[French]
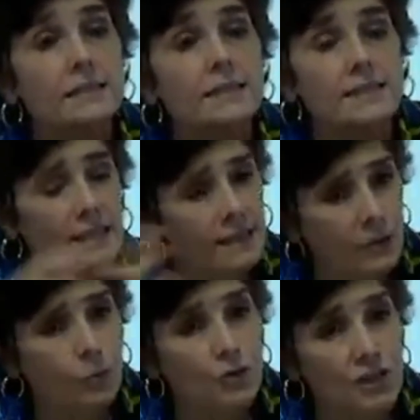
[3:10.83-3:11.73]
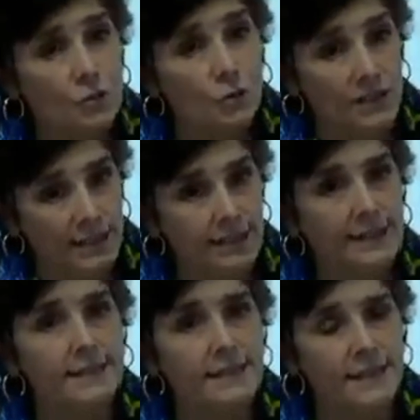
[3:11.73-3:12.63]
s'interroger sur ce qui est
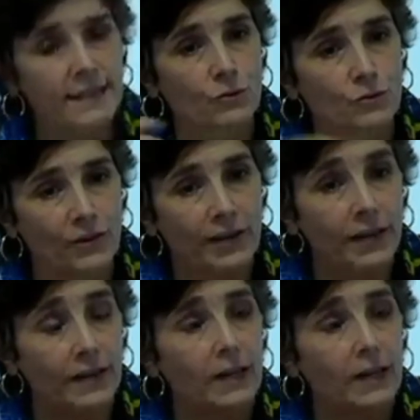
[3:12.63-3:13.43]
nécessaire de faire,